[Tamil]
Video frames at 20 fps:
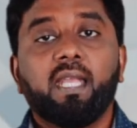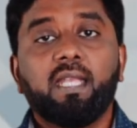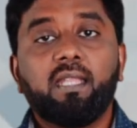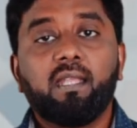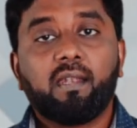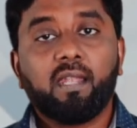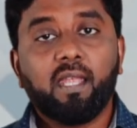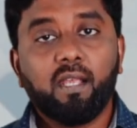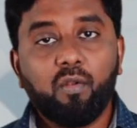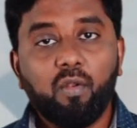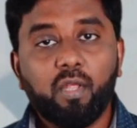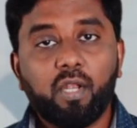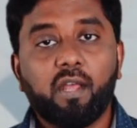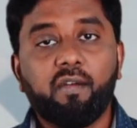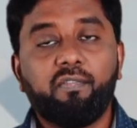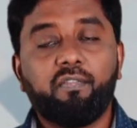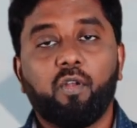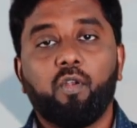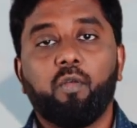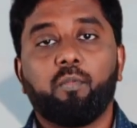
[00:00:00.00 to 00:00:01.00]
இதை
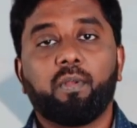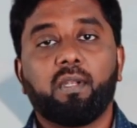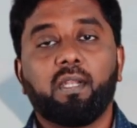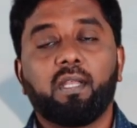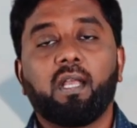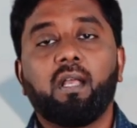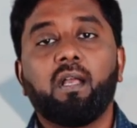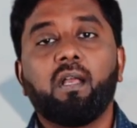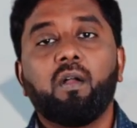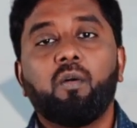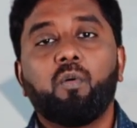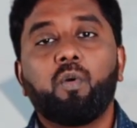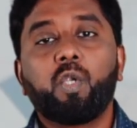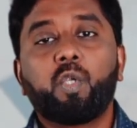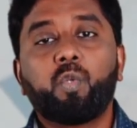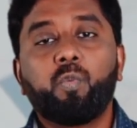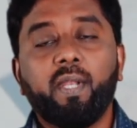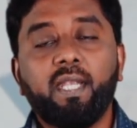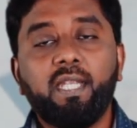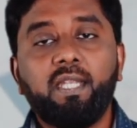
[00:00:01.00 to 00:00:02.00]
ரெகுலராக ஃபாலோ பண்ணுங்கள் ஒரு
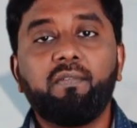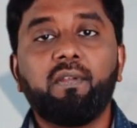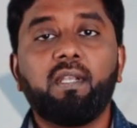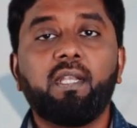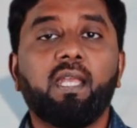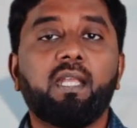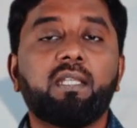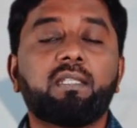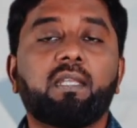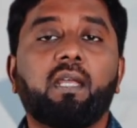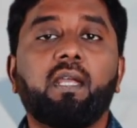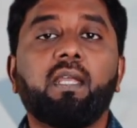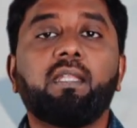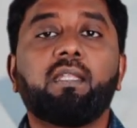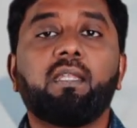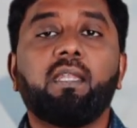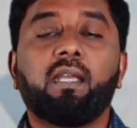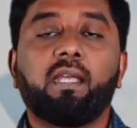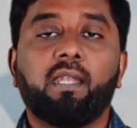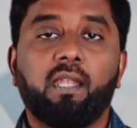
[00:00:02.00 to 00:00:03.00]
டுவெண்ட்டி ஒன் டேஸை
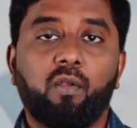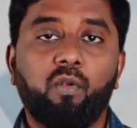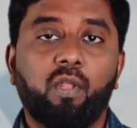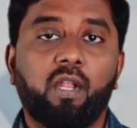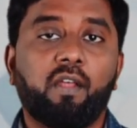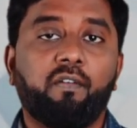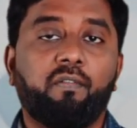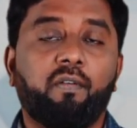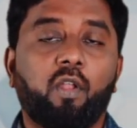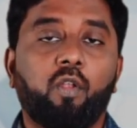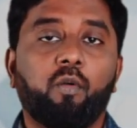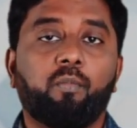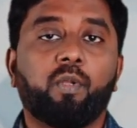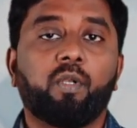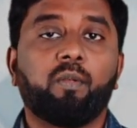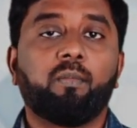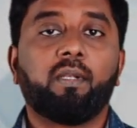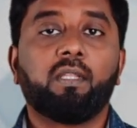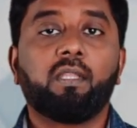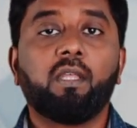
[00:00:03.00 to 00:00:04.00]
இதை நீங்கள் ரெகுலராக ஃபாலோ
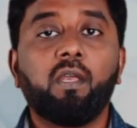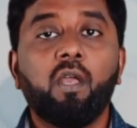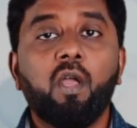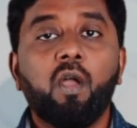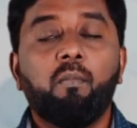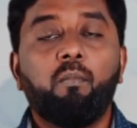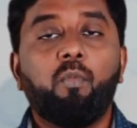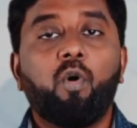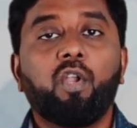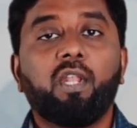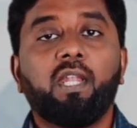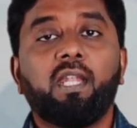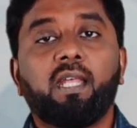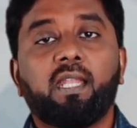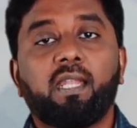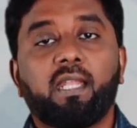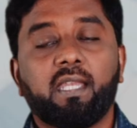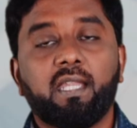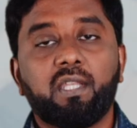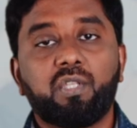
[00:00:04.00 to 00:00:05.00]
பண்ணும்போது
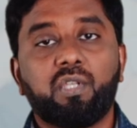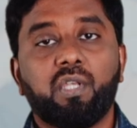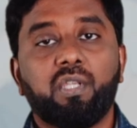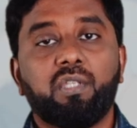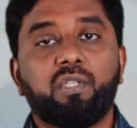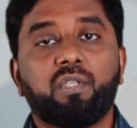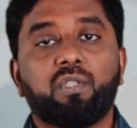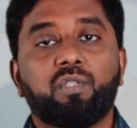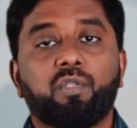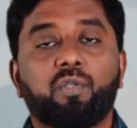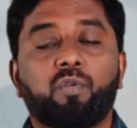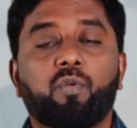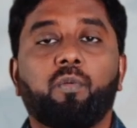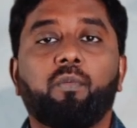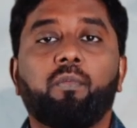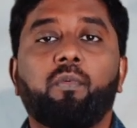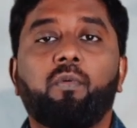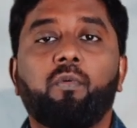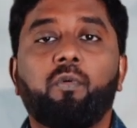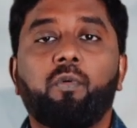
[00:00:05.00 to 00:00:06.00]
பாடியில் நிறைய சேஞ்சஸ் இருக்கும்
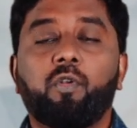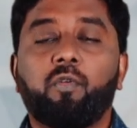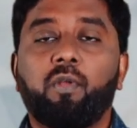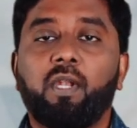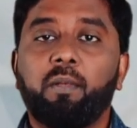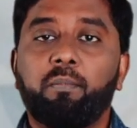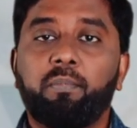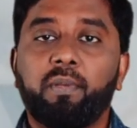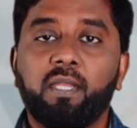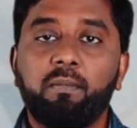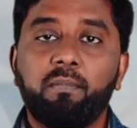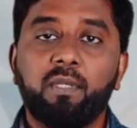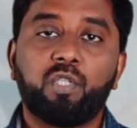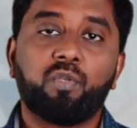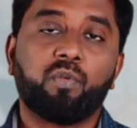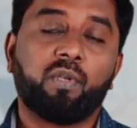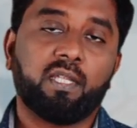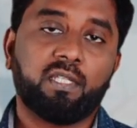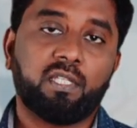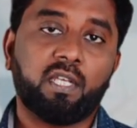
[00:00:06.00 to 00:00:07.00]
ஒருவேளை ப்ரீ
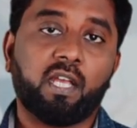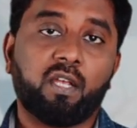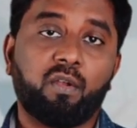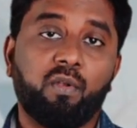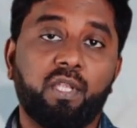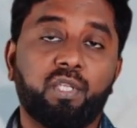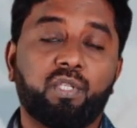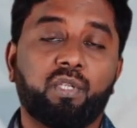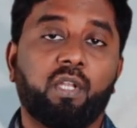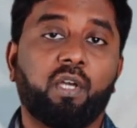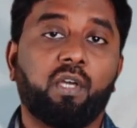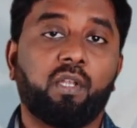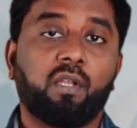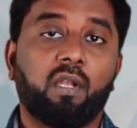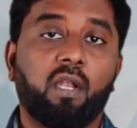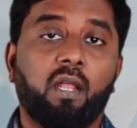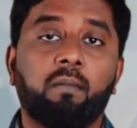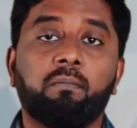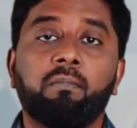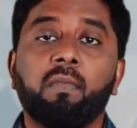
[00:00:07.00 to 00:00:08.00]
மெச்சூர் எஜாக்குலேஷனாக
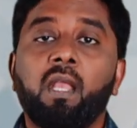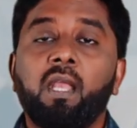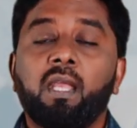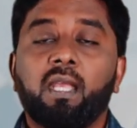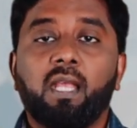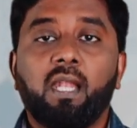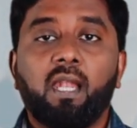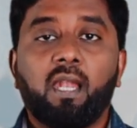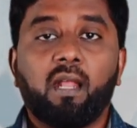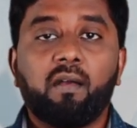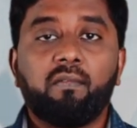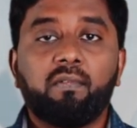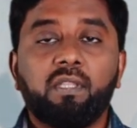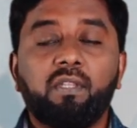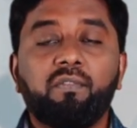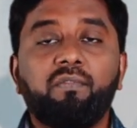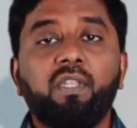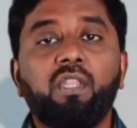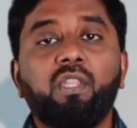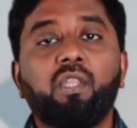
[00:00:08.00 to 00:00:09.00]
இருக்கலாம் இல்லைனா
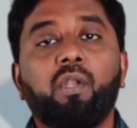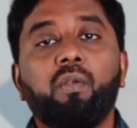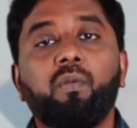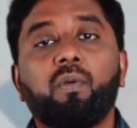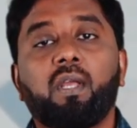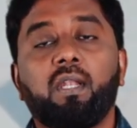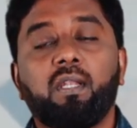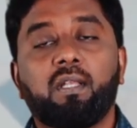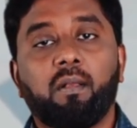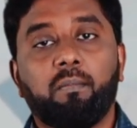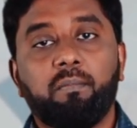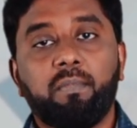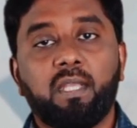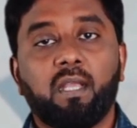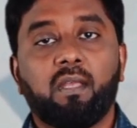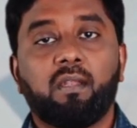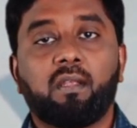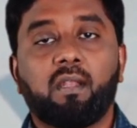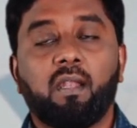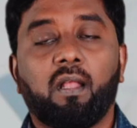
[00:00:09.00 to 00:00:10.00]
வந்து விந்த அணுக்கள்
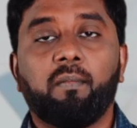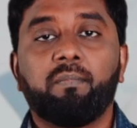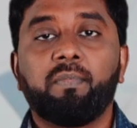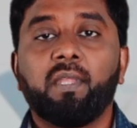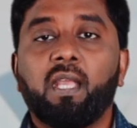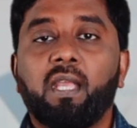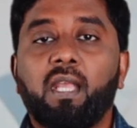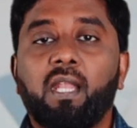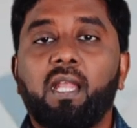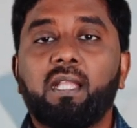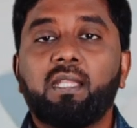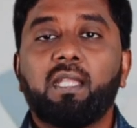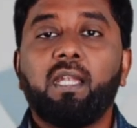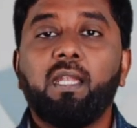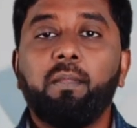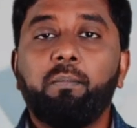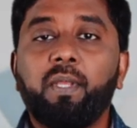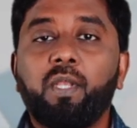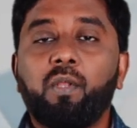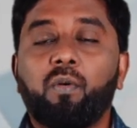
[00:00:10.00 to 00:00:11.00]
கம்மியாக இருக்கலாம் இல்லை அந்த
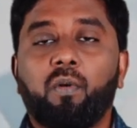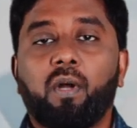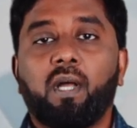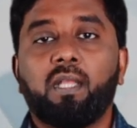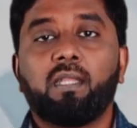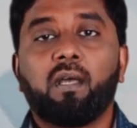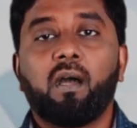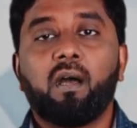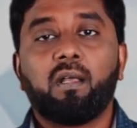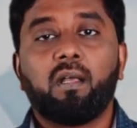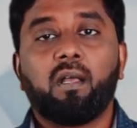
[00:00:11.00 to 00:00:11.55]
லிபிடோ அந்த